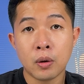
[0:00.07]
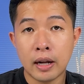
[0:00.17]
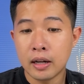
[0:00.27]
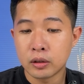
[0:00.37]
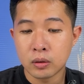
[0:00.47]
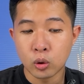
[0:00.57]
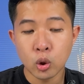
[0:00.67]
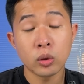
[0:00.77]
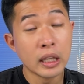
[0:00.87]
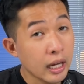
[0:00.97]
có lẽ là có
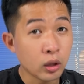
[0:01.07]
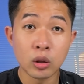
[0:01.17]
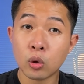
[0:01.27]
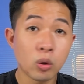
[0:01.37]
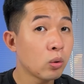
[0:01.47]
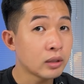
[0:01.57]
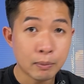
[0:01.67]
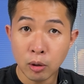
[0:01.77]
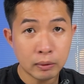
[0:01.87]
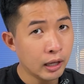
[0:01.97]
cho tiền tôi cũng không dám
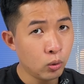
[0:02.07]
drop test